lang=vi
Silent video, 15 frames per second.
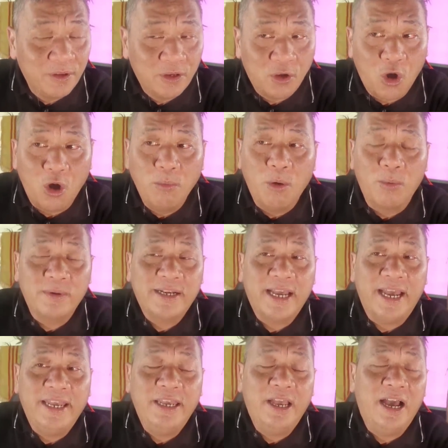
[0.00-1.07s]
có một
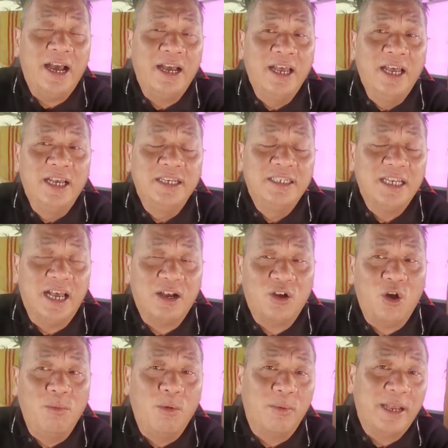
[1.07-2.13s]
cái uh,
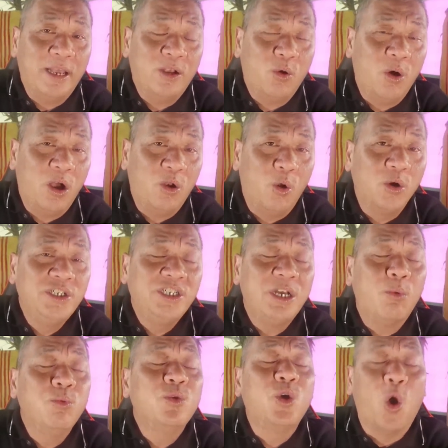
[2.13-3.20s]
có một cái lối
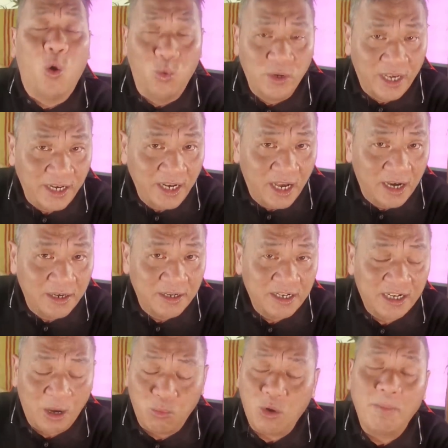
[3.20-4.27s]
sống cổ kính hơn
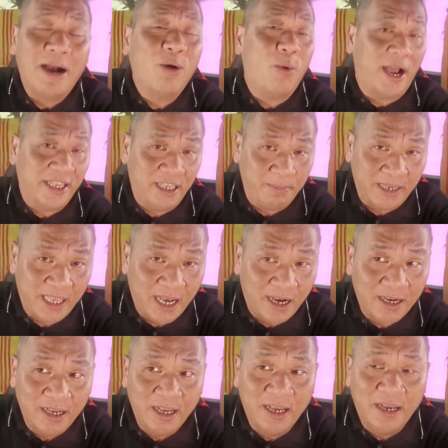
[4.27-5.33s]
không có băng hoại như bây giờ
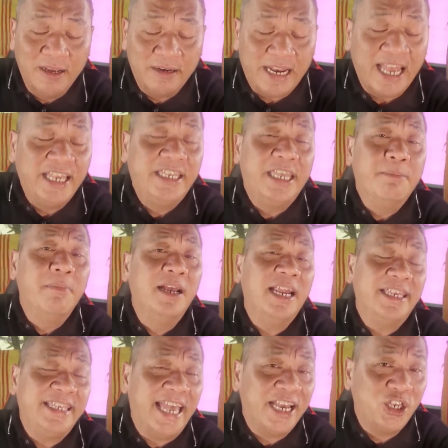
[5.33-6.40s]
đây chỉ mới là
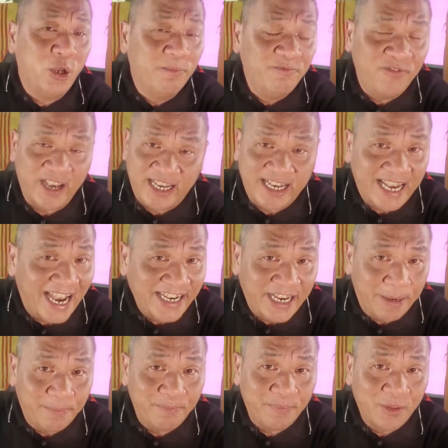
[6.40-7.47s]
nhan nhúm về khái
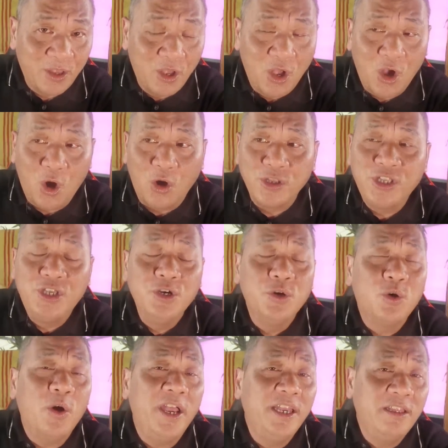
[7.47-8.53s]
niệm họ chưa
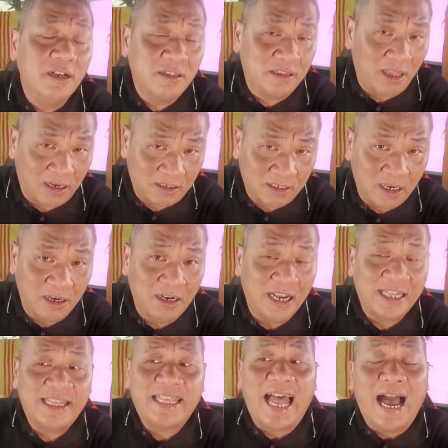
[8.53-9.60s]
có ý thức thật sự là
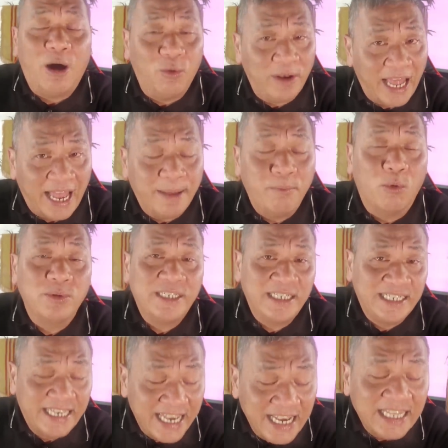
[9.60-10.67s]
tạo lại một
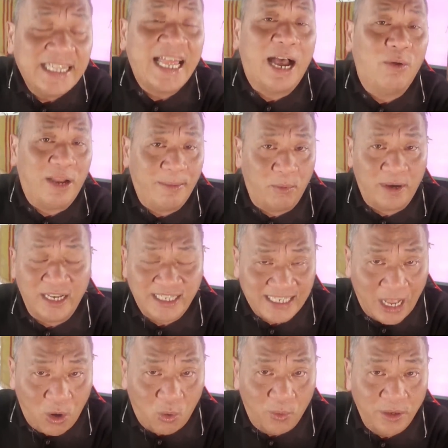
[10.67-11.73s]
kiến tạo lại một cái xã
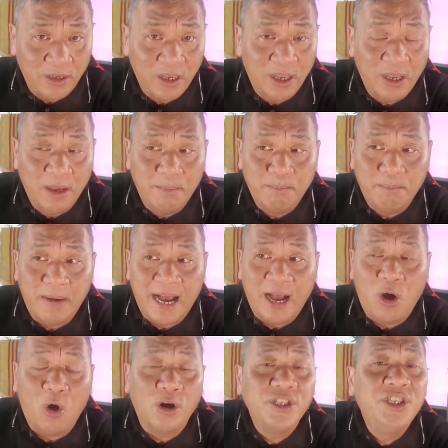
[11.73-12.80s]
hội mà
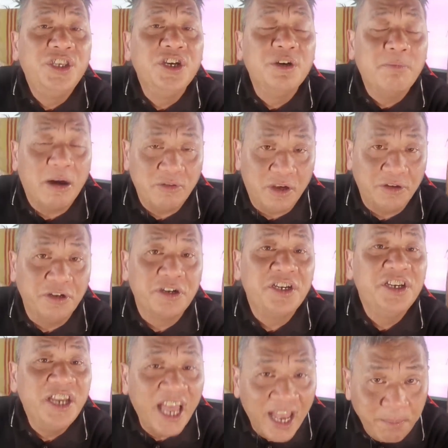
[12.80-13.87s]
họ chưa bao giờ được
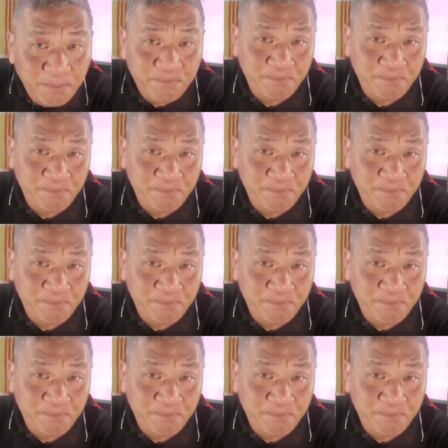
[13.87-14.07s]
nếm